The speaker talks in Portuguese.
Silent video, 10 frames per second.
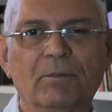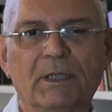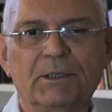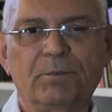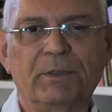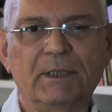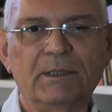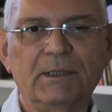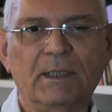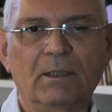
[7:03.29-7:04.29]
mas
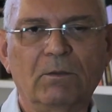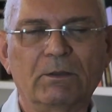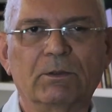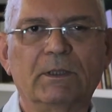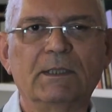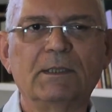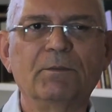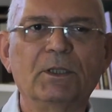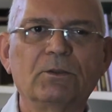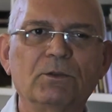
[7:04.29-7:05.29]
pensa o
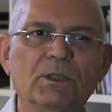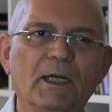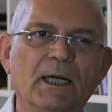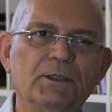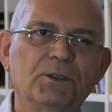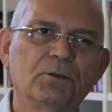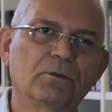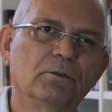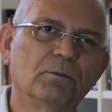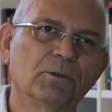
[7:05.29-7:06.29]
acontecimento de arte
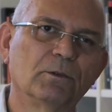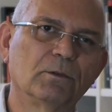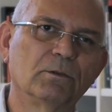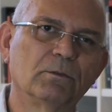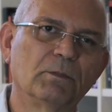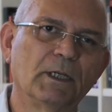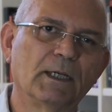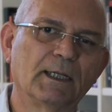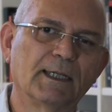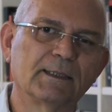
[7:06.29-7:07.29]
como uma
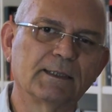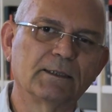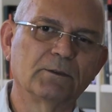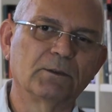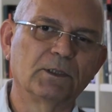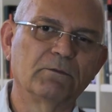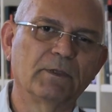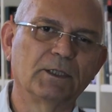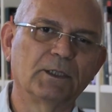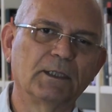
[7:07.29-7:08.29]
relação que
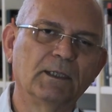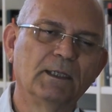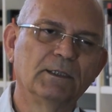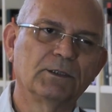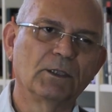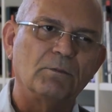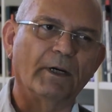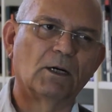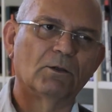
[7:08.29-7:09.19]
vai chamar